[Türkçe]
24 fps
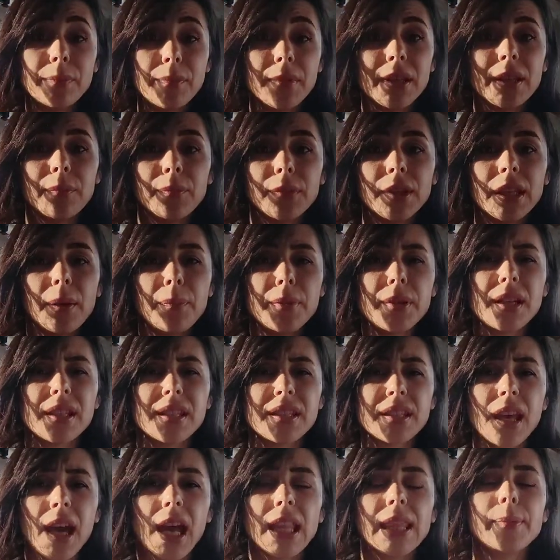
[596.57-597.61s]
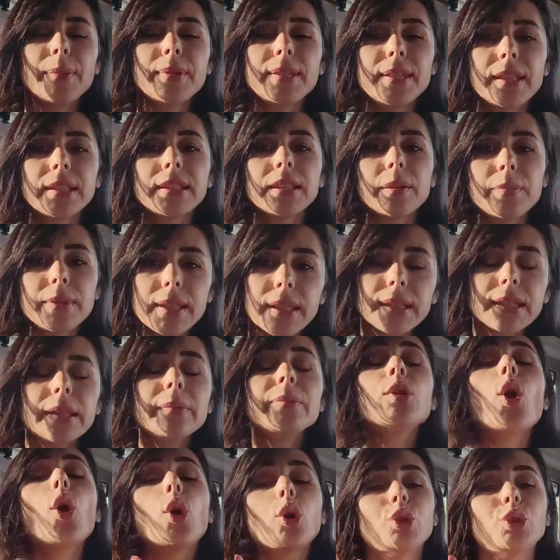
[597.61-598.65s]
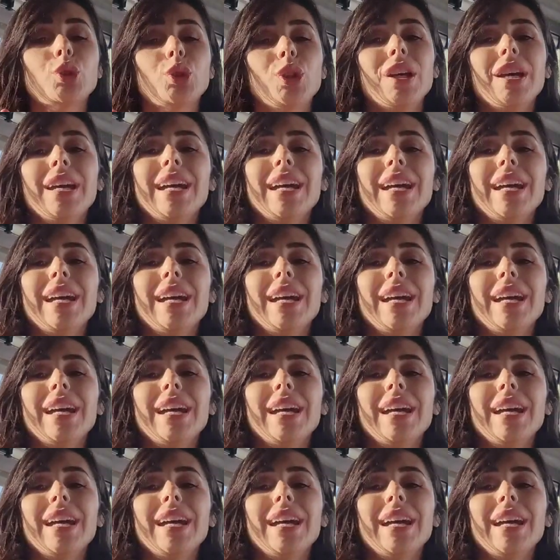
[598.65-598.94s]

miyim diye biraz kendimi sıktım sıktım yok